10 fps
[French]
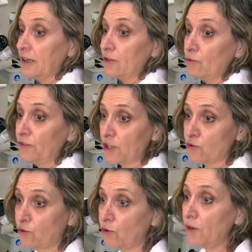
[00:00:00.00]
nous
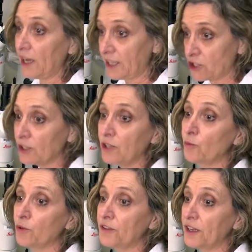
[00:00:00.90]
ajoutons un agent
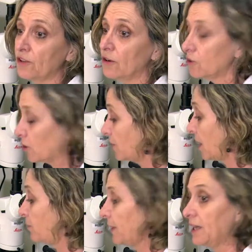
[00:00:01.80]
cryoprotectant comme
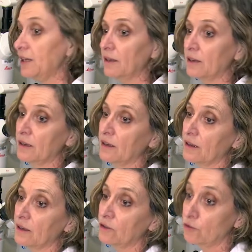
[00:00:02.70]
un PEG,
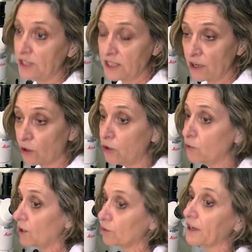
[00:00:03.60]
du glycérol
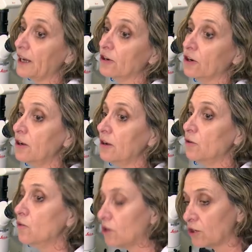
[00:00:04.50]
ou un autre alcool,
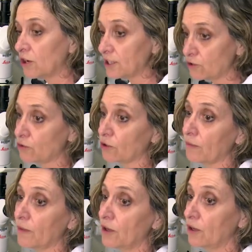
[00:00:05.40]
ou encore un sucre
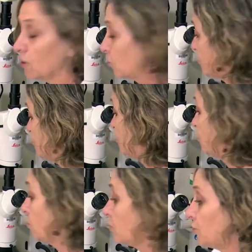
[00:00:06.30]

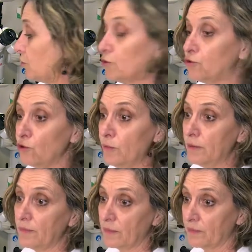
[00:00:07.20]
contenu dans le tube
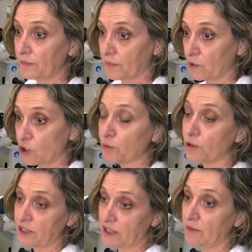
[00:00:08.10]
que je
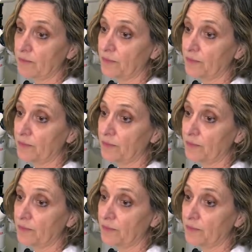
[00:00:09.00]
prends ici.